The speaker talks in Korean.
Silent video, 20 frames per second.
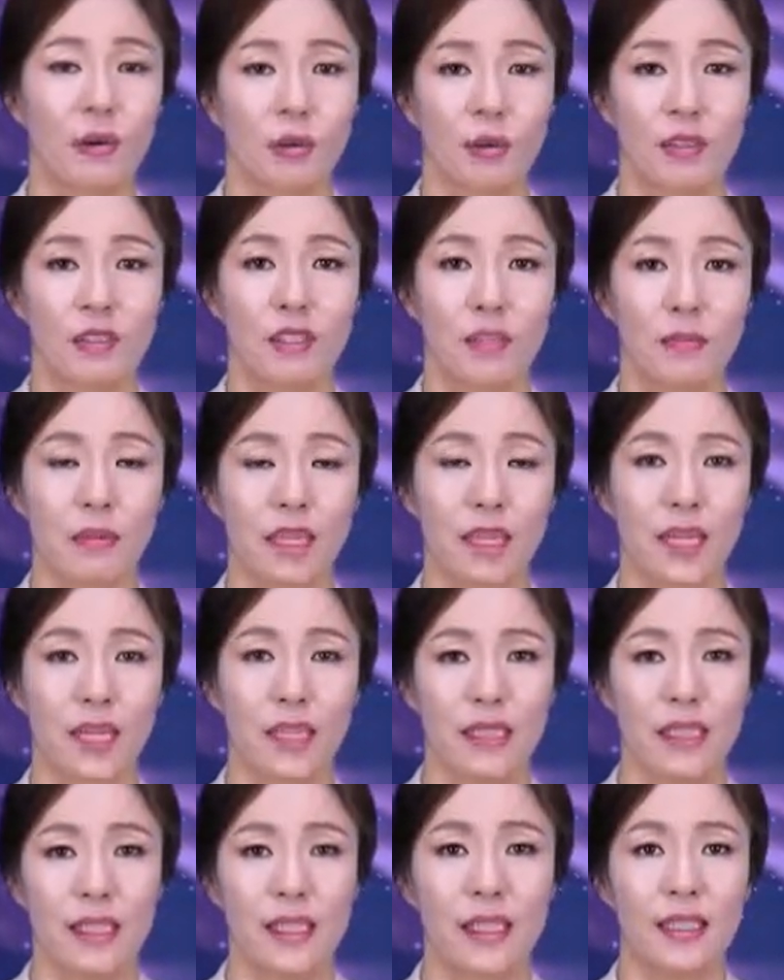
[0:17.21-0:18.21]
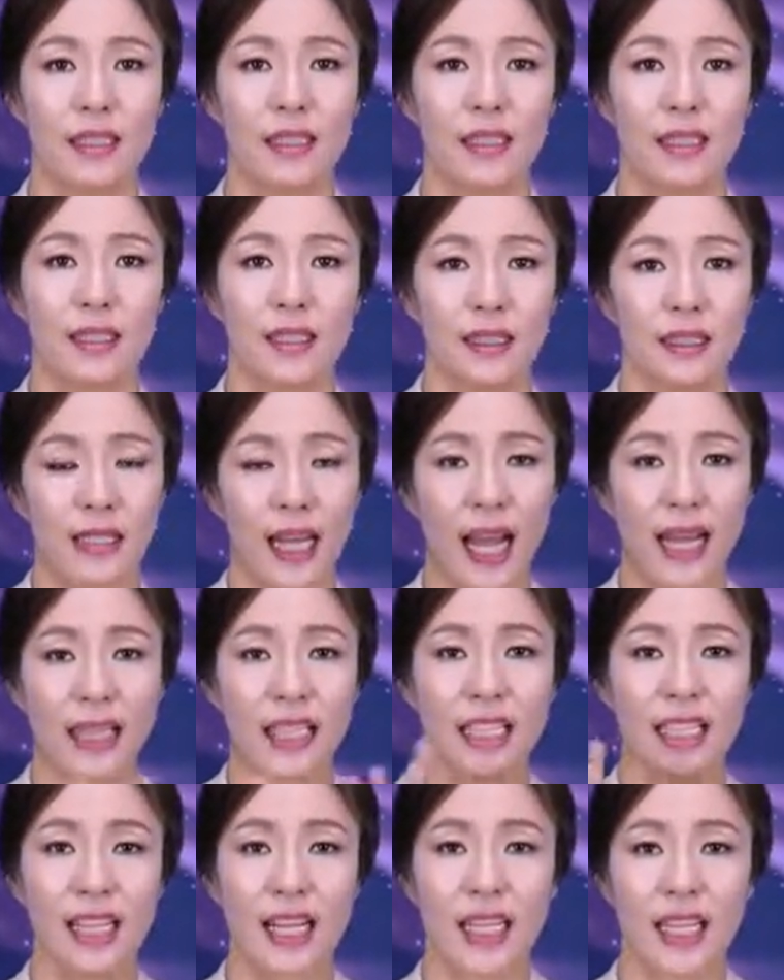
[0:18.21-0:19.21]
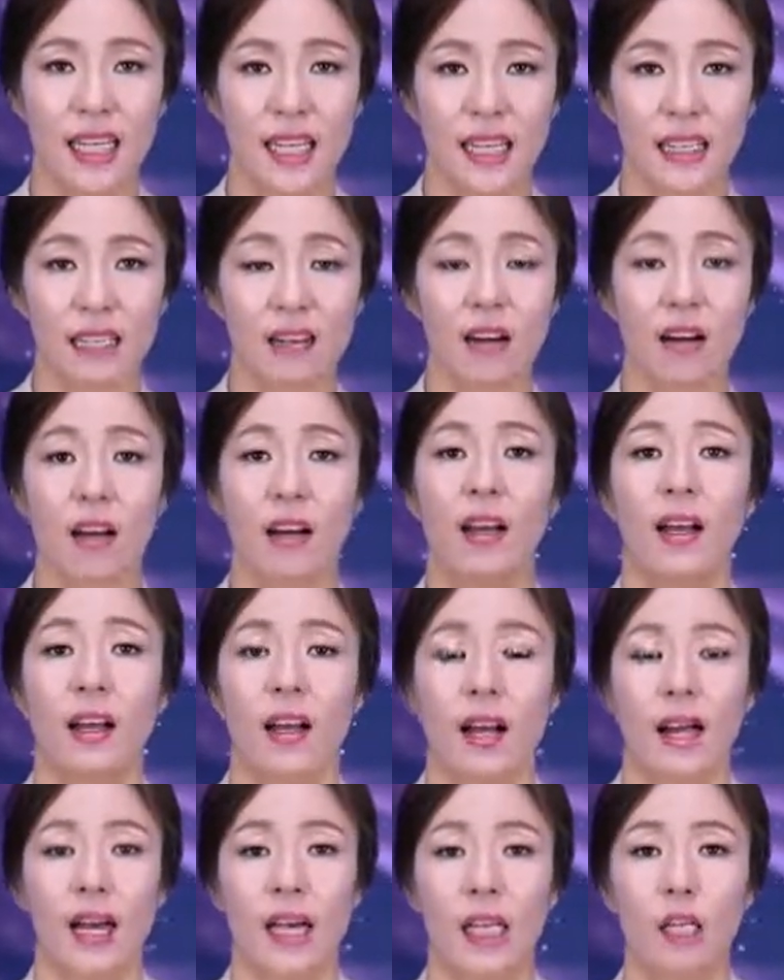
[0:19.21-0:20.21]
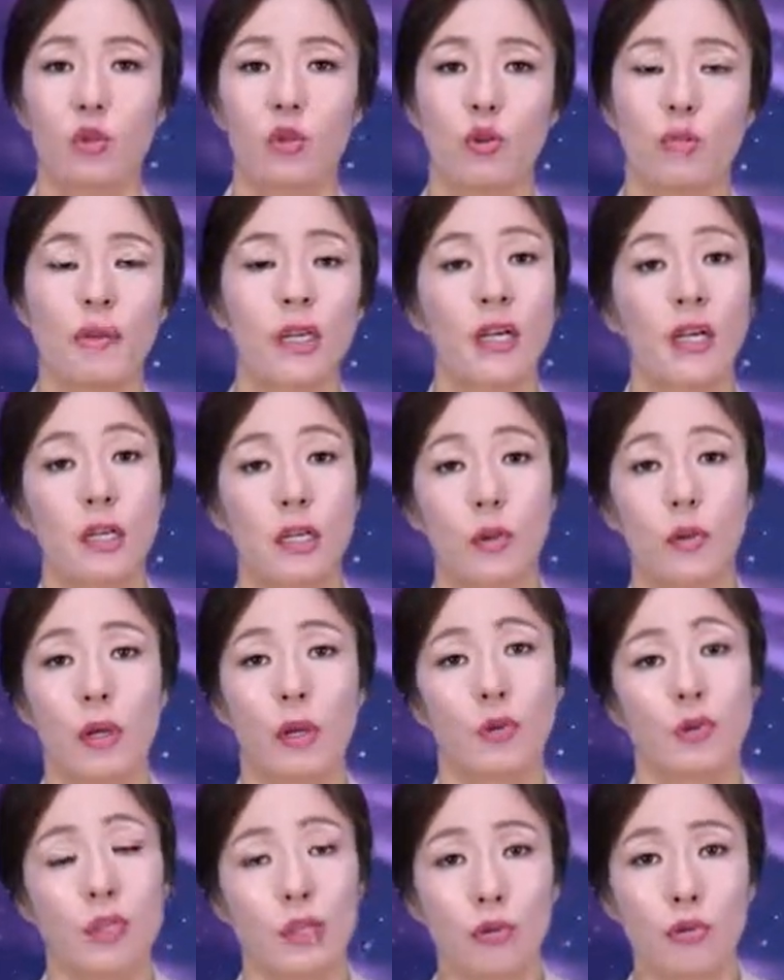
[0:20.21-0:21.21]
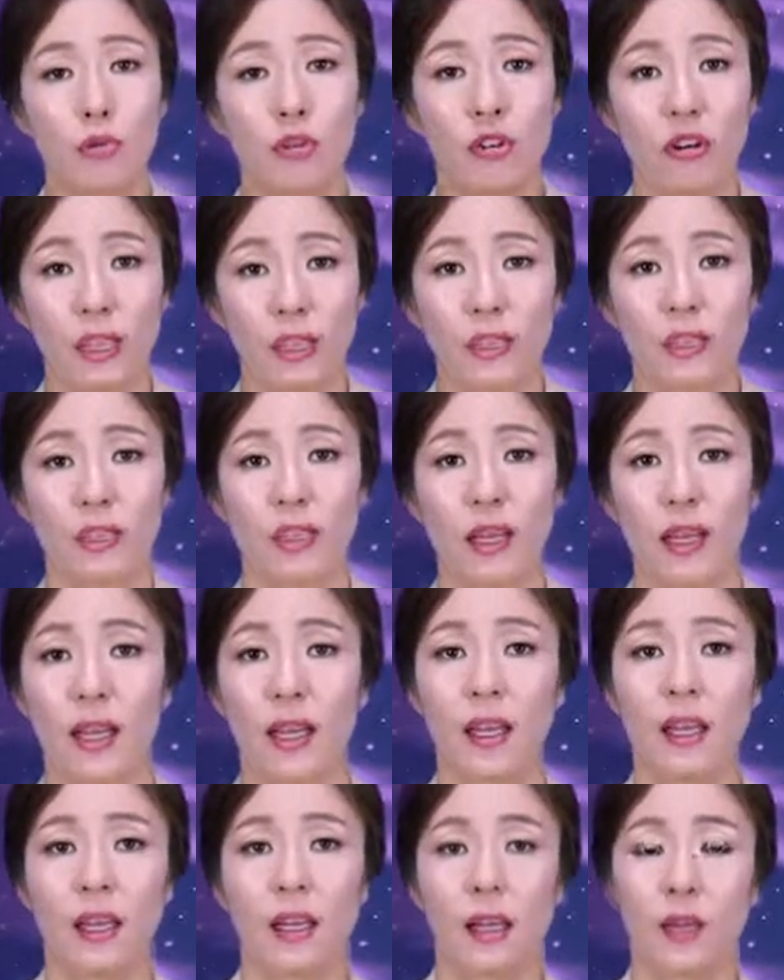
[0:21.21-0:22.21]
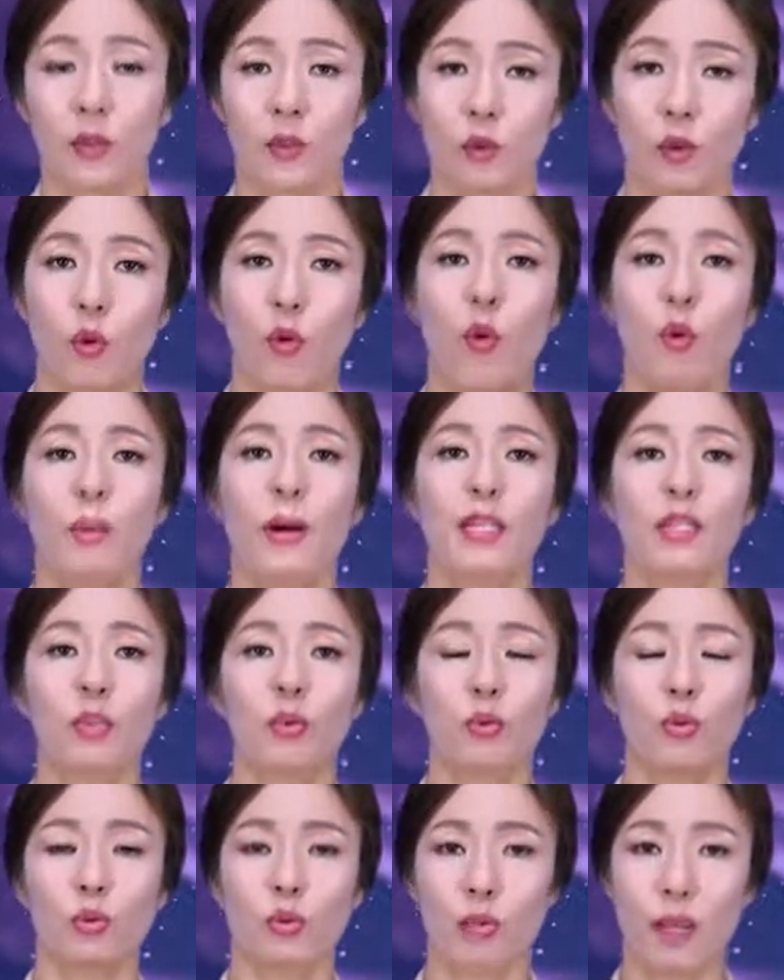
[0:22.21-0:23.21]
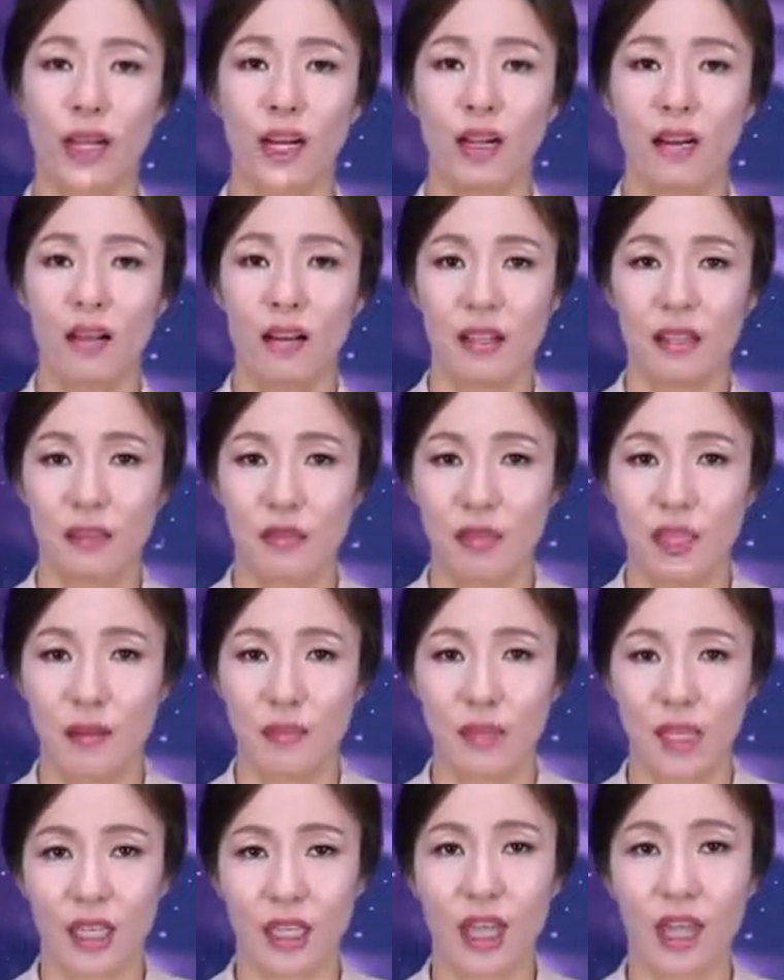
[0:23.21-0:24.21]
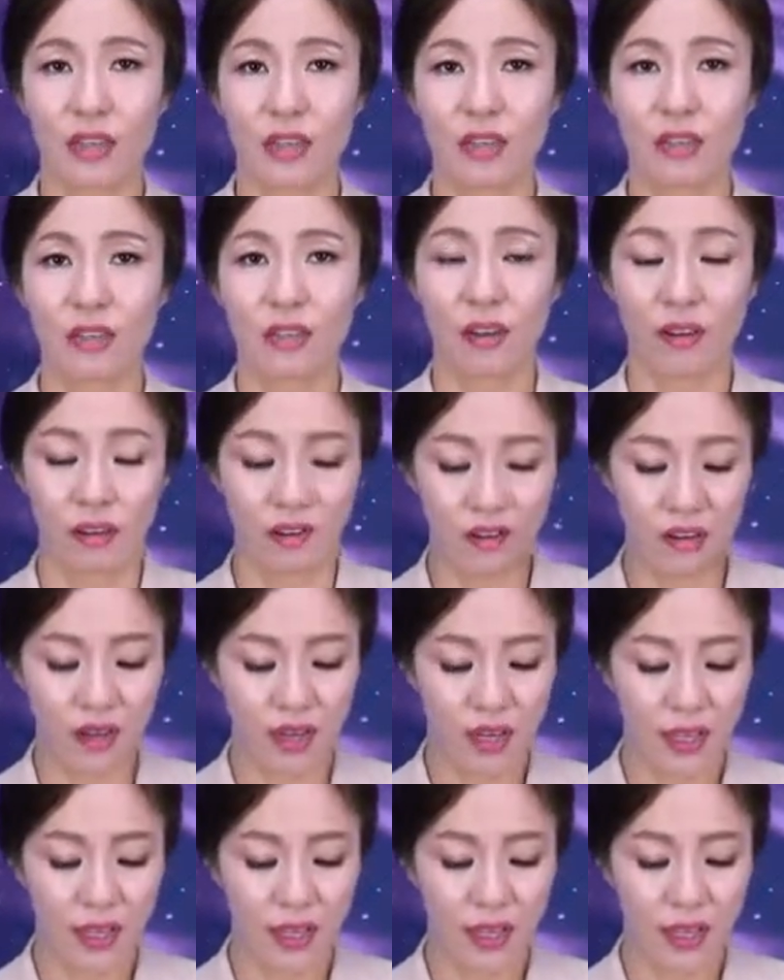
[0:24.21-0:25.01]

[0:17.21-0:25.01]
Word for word: 오늘 선생님 카디약은 단일 장기라서 아나토미가 의외로 쉬울 것 같은데 요거마저도 좀 헷갈려하는 선생님들이 계셔서